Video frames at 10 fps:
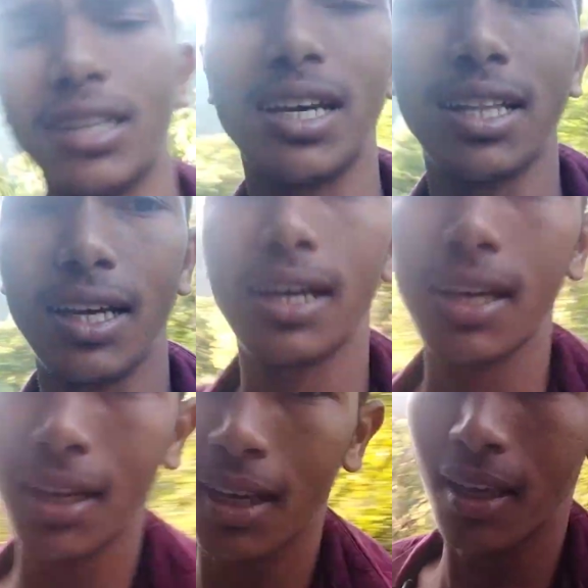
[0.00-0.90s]
जग ज़्यादा है
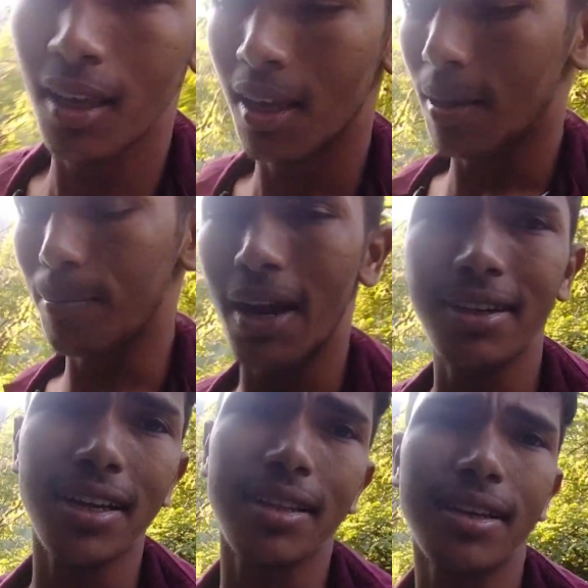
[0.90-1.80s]

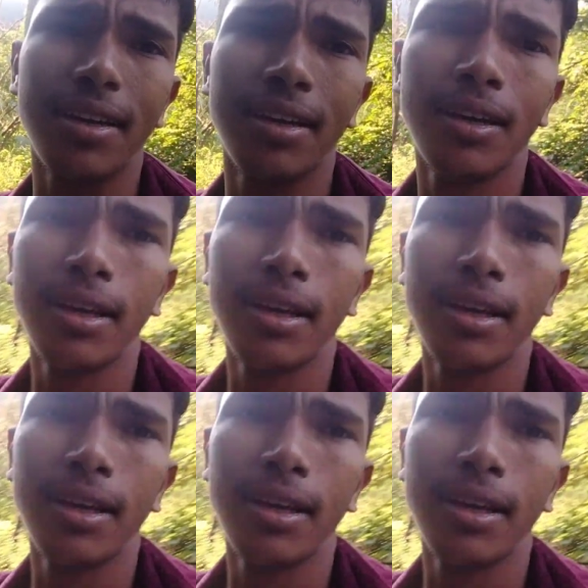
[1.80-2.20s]
बैंड ज़्यादा है